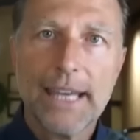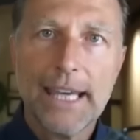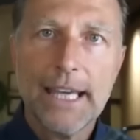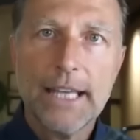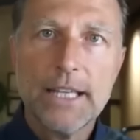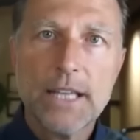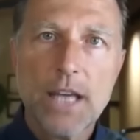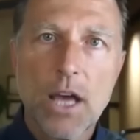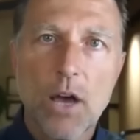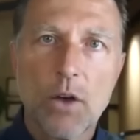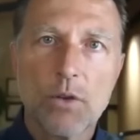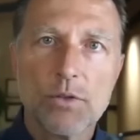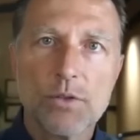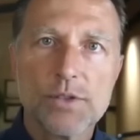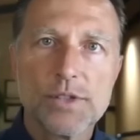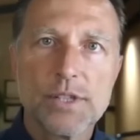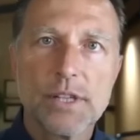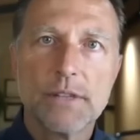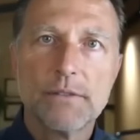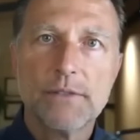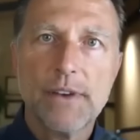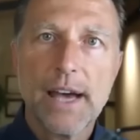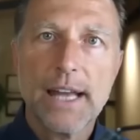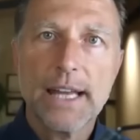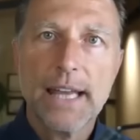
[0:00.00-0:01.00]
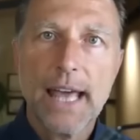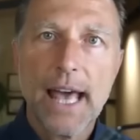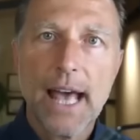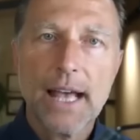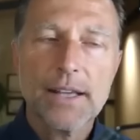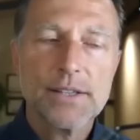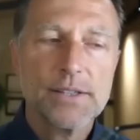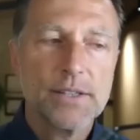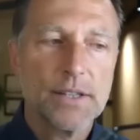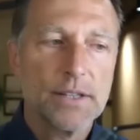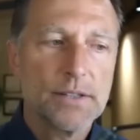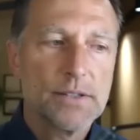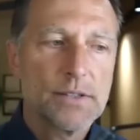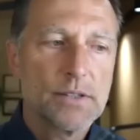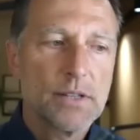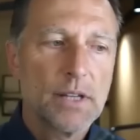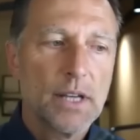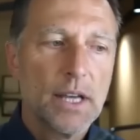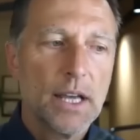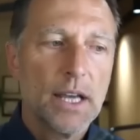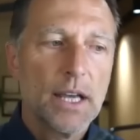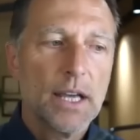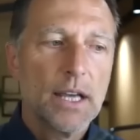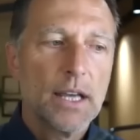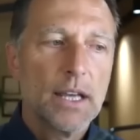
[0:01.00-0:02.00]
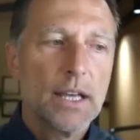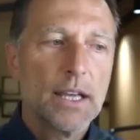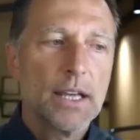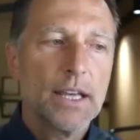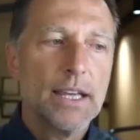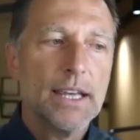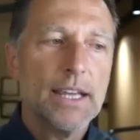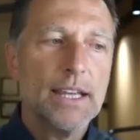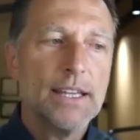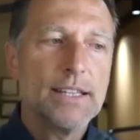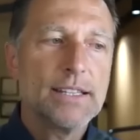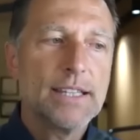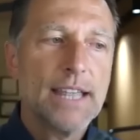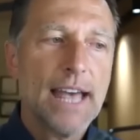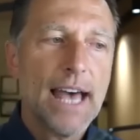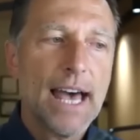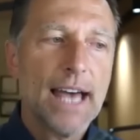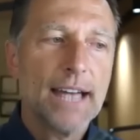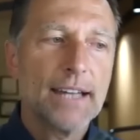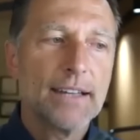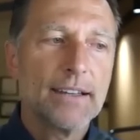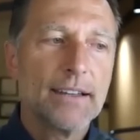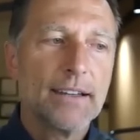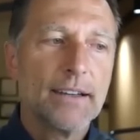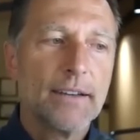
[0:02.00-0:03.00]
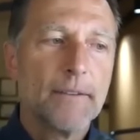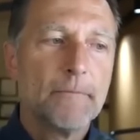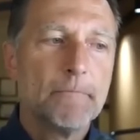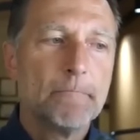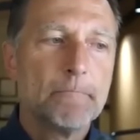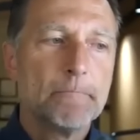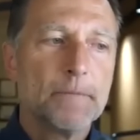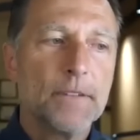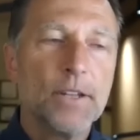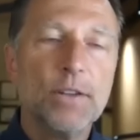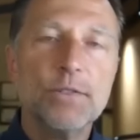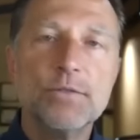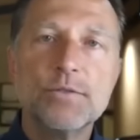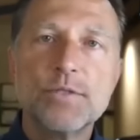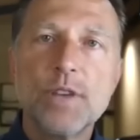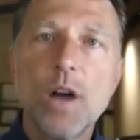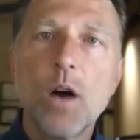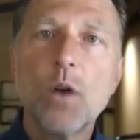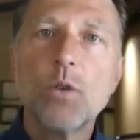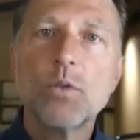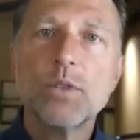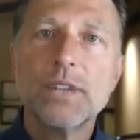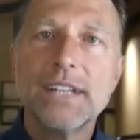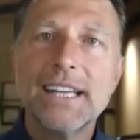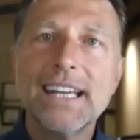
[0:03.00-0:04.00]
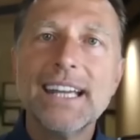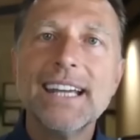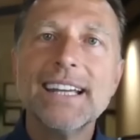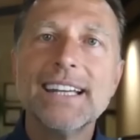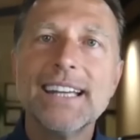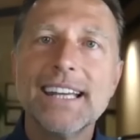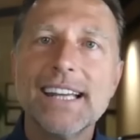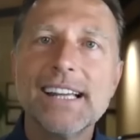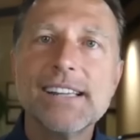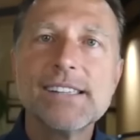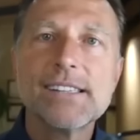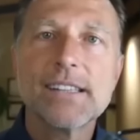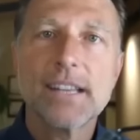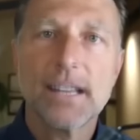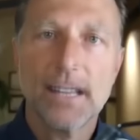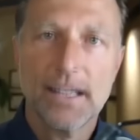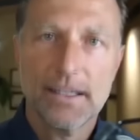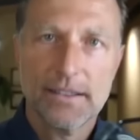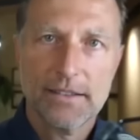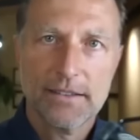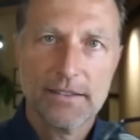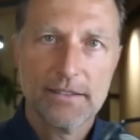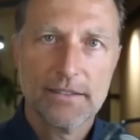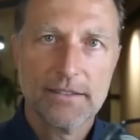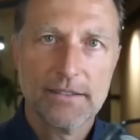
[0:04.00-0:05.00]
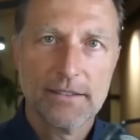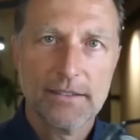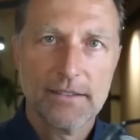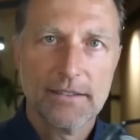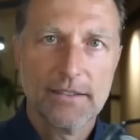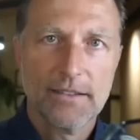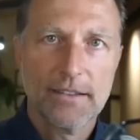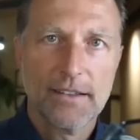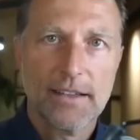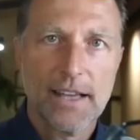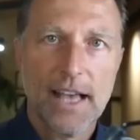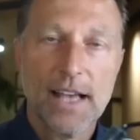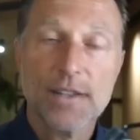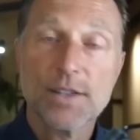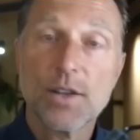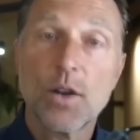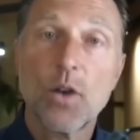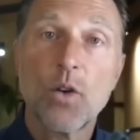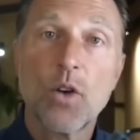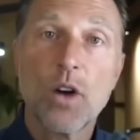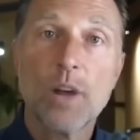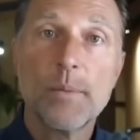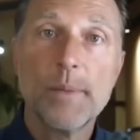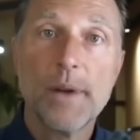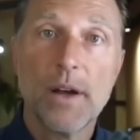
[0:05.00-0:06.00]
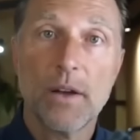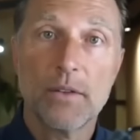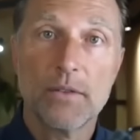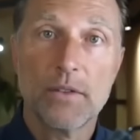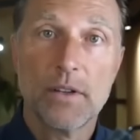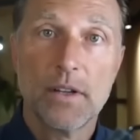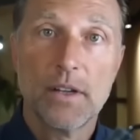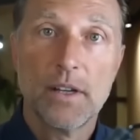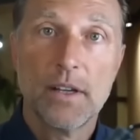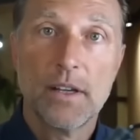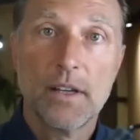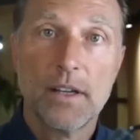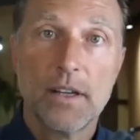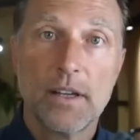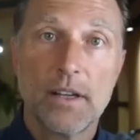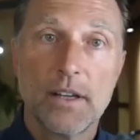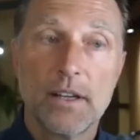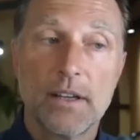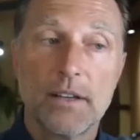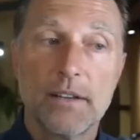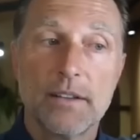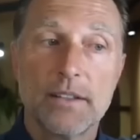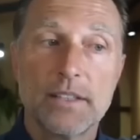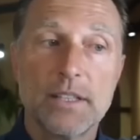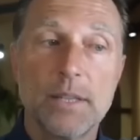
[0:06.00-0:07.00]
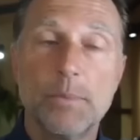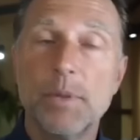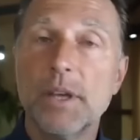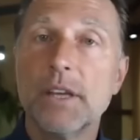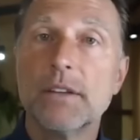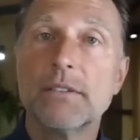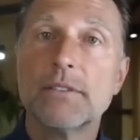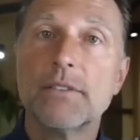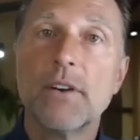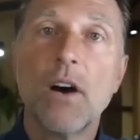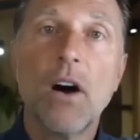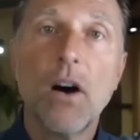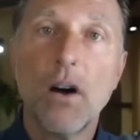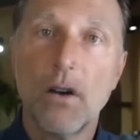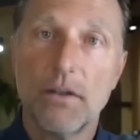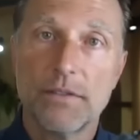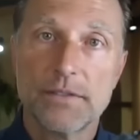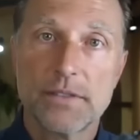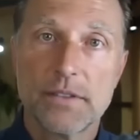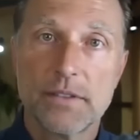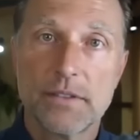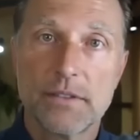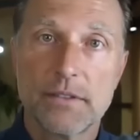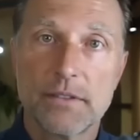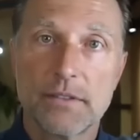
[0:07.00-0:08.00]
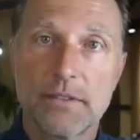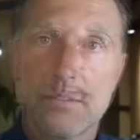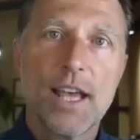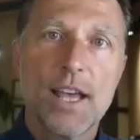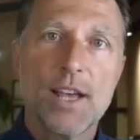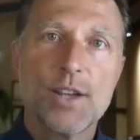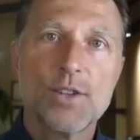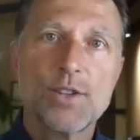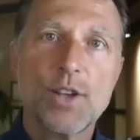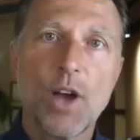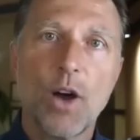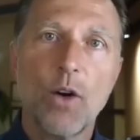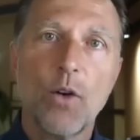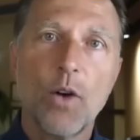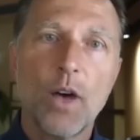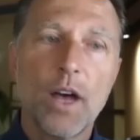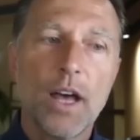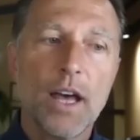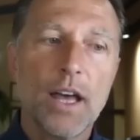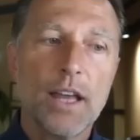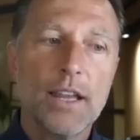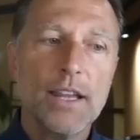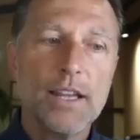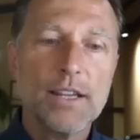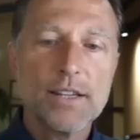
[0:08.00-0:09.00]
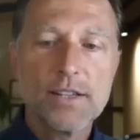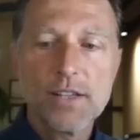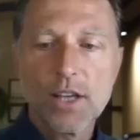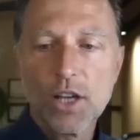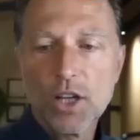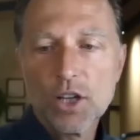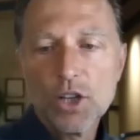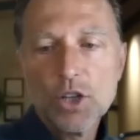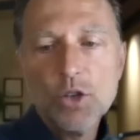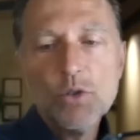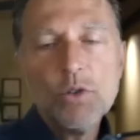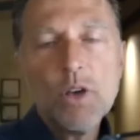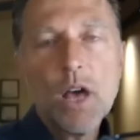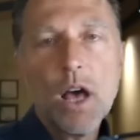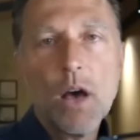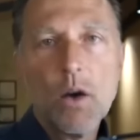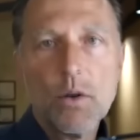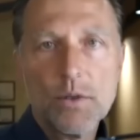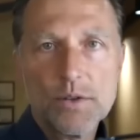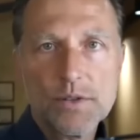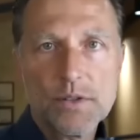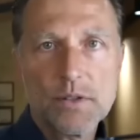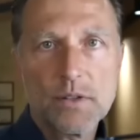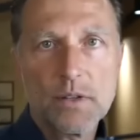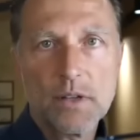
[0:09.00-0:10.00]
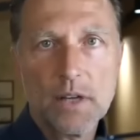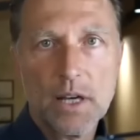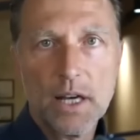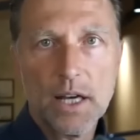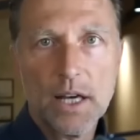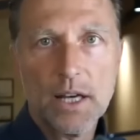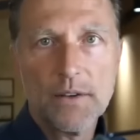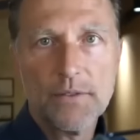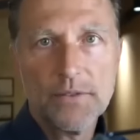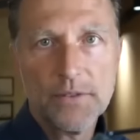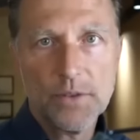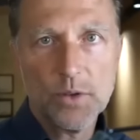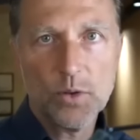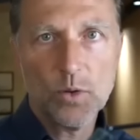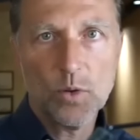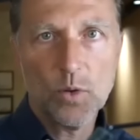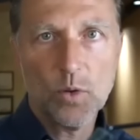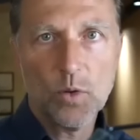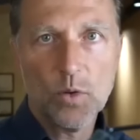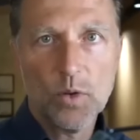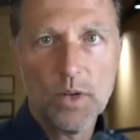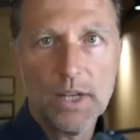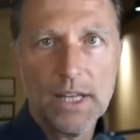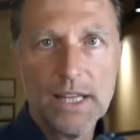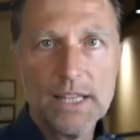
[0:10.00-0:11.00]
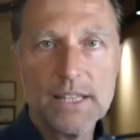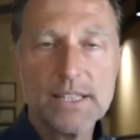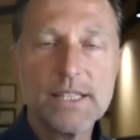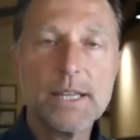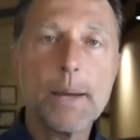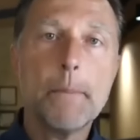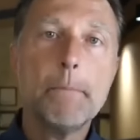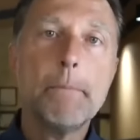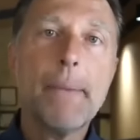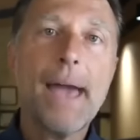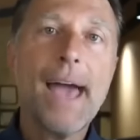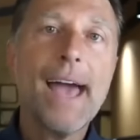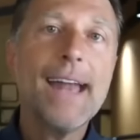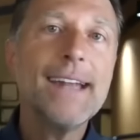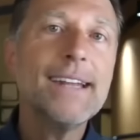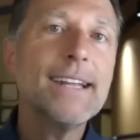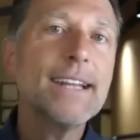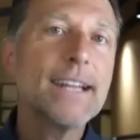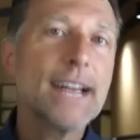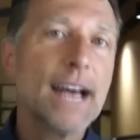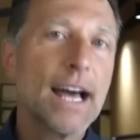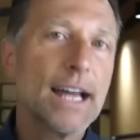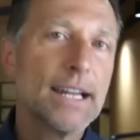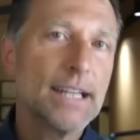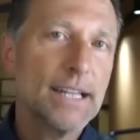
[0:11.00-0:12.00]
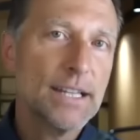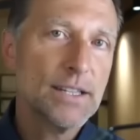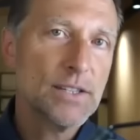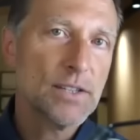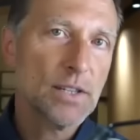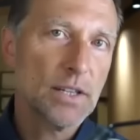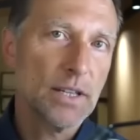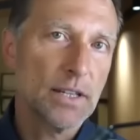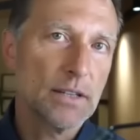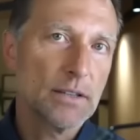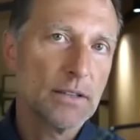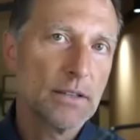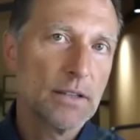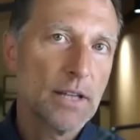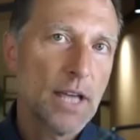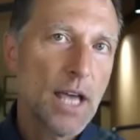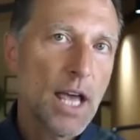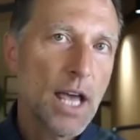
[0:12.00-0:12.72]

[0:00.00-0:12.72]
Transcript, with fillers: кетонов и жирных кислот в том, что им не требуется участие инсулина как гормона. Глюкозное топливо зависит от инсулина.